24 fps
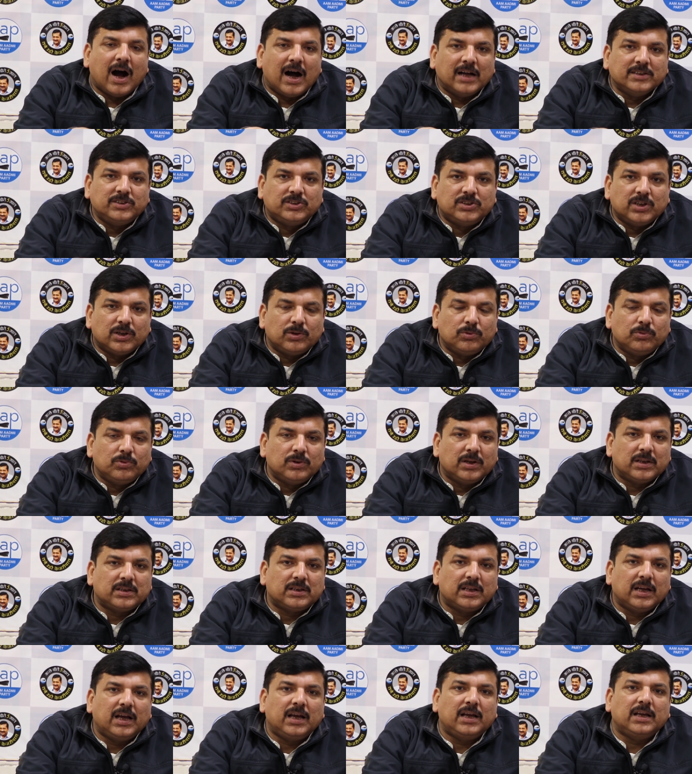आज
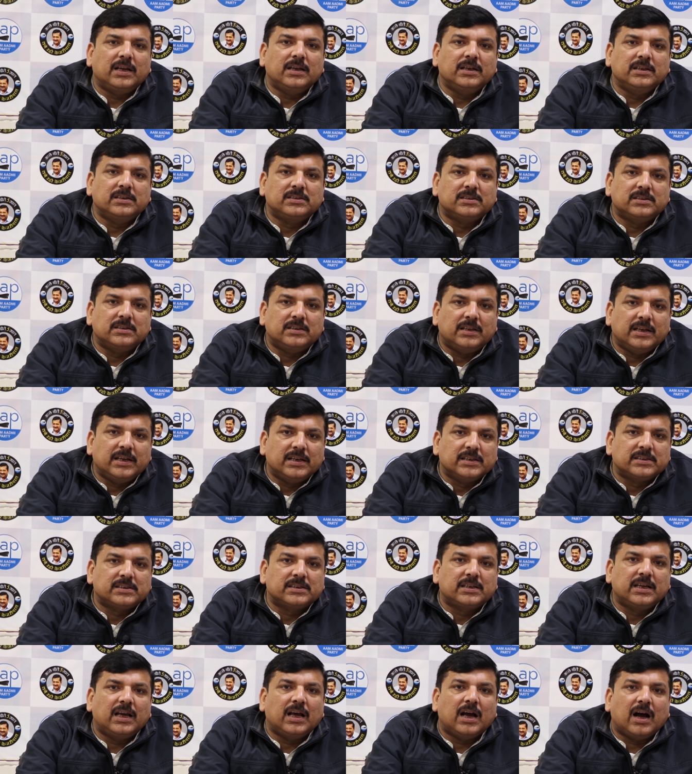जरूरत है इस
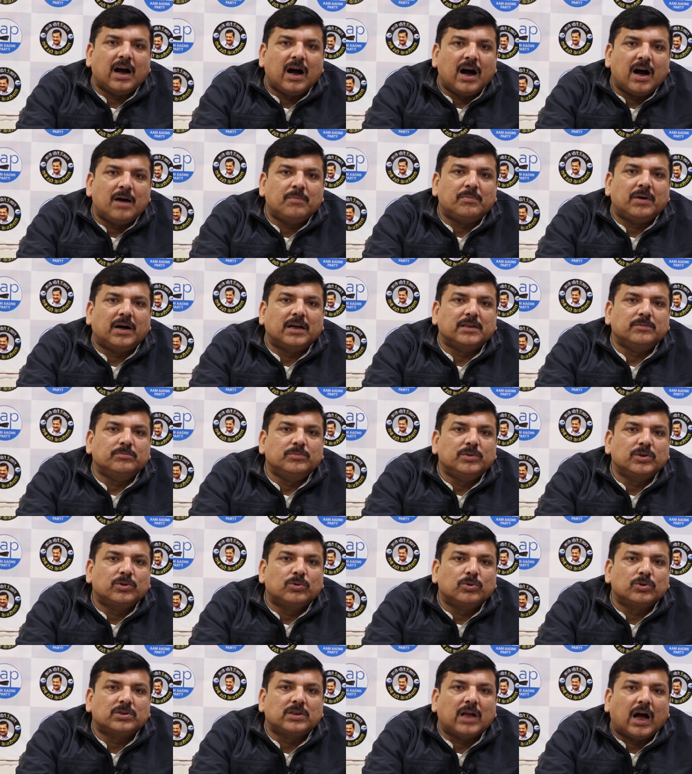देश के आम आदमी
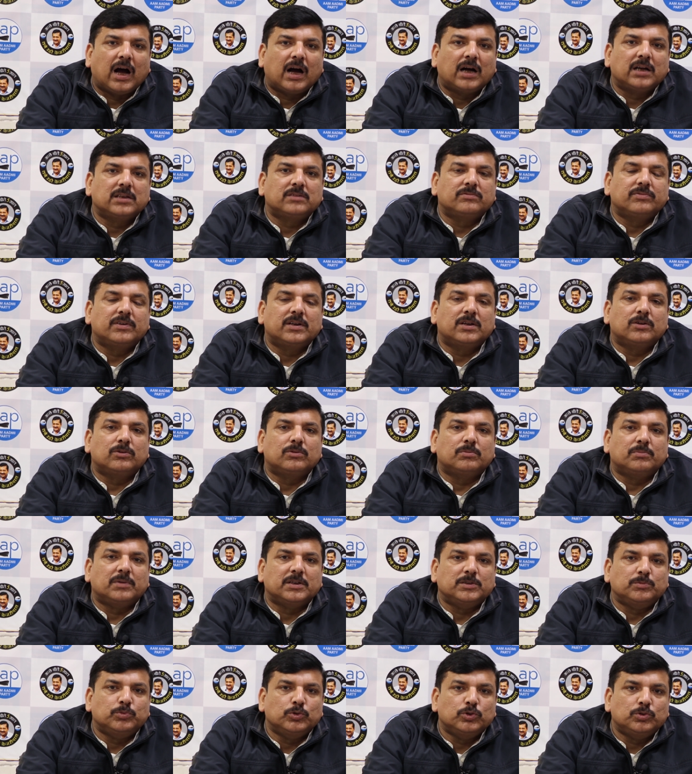को ताकतवर और
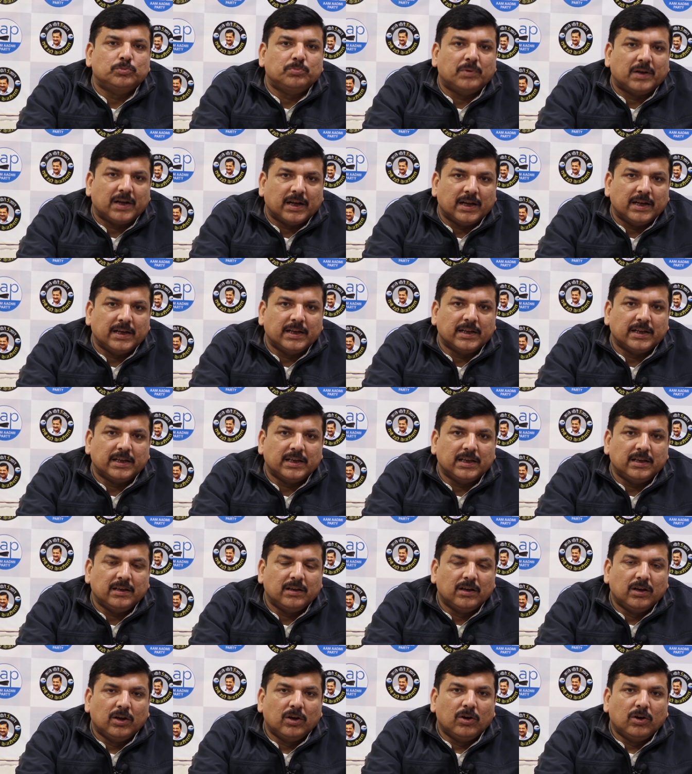मजबूत बनाने की